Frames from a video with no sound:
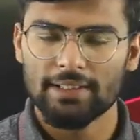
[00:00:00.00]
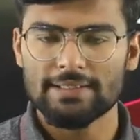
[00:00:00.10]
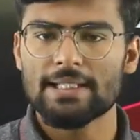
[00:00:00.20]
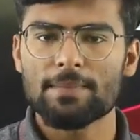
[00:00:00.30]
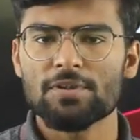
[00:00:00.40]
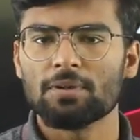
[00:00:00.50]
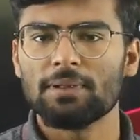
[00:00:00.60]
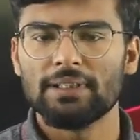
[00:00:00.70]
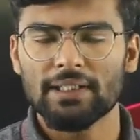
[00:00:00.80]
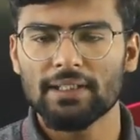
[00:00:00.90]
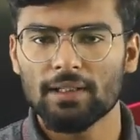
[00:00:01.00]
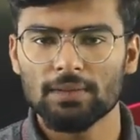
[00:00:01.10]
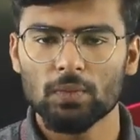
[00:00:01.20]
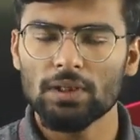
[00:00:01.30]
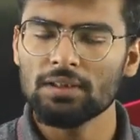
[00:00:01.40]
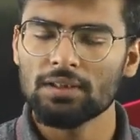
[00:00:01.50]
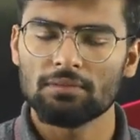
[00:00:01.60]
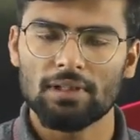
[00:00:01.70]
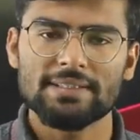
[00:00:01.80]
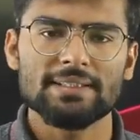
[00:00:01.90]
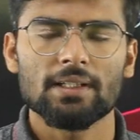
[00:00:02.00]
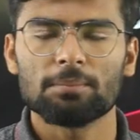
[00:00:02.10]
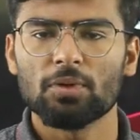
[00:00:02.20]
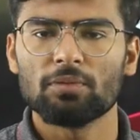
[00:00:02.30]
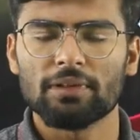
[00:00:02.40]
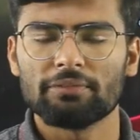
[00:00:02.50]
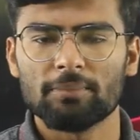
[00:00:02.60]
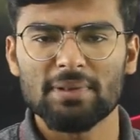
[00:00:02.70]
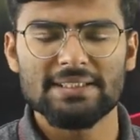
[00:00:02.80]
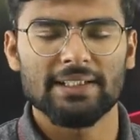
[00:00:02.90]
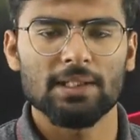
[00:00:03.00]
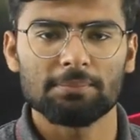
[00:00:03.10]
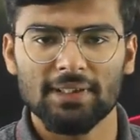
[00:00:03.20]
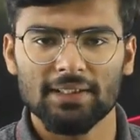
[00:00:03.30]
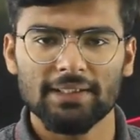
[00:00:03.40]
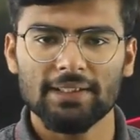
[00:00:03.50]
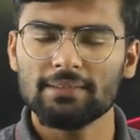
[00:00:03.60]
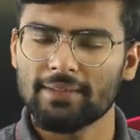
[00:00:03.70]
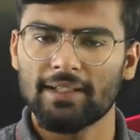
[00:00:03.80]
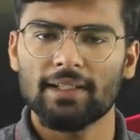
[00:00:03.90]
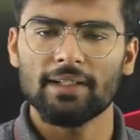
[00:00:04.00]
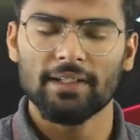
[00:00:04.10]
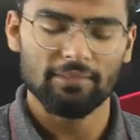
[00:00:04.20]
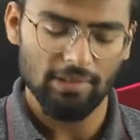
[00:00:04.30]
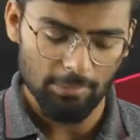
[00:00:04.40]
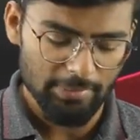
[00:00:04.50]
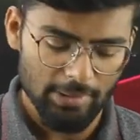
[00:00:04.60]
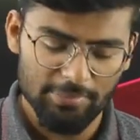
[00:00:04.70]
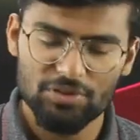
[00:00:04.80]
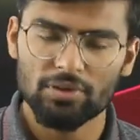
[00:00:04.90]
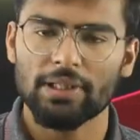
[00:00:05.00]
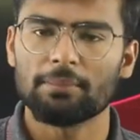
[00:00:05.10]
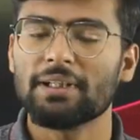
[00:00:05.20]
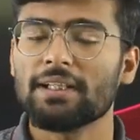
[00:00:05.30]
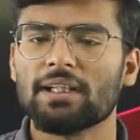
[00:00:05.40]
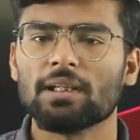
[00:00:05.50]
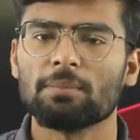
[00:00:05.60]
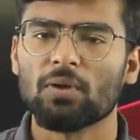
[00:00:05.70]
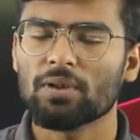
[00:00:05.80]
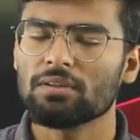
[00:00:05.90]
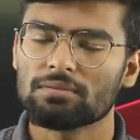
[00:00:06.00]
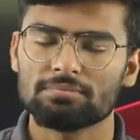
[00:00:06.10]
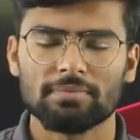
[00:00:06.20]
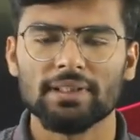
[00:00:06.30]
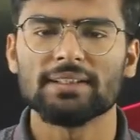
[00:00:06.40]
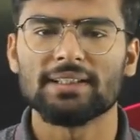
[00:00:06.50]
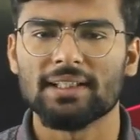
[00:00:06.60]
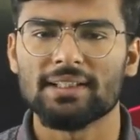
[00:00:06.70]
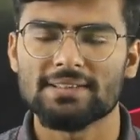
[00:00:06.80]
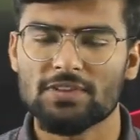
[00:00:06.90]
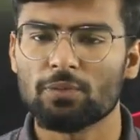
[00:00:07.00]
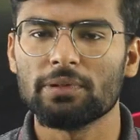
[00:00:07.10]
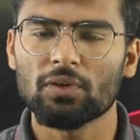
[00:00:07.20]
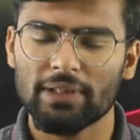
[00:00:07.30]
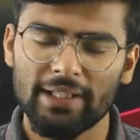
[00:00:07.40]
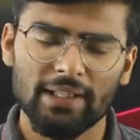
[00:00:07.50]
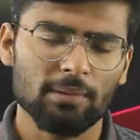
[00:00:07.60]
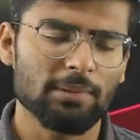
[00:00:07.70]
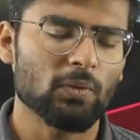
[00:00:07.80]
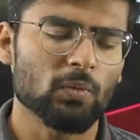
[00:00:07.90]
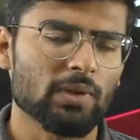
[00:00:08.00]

डिस्क्रिप्शन में लिंक डाल दूंगा वहाँ से आपको वन विन पर साइन अप कर लेना है ठीक है एंड वहाँ पर आप ये जो गेम है खेल पाओगे और बढ़िया तरीके से जो भी लोग नए हैं भाई